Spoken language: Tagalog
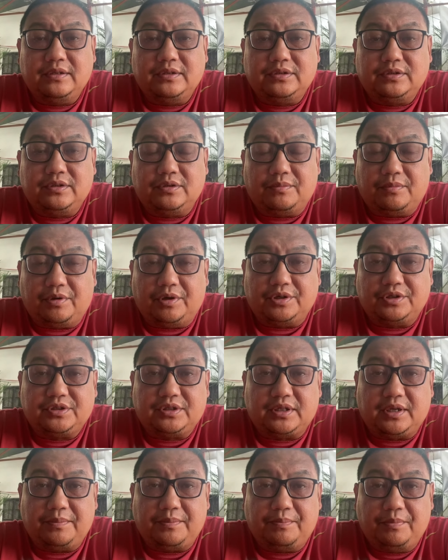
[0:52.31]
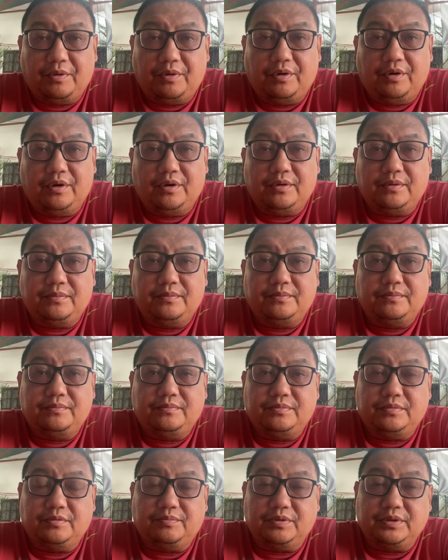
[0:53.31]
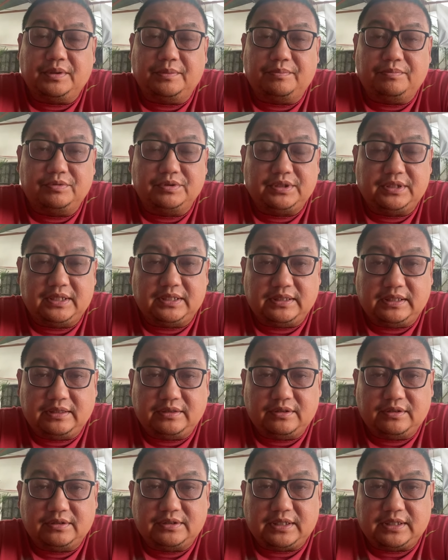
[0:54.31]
So March 3 po, pupunta po sila dito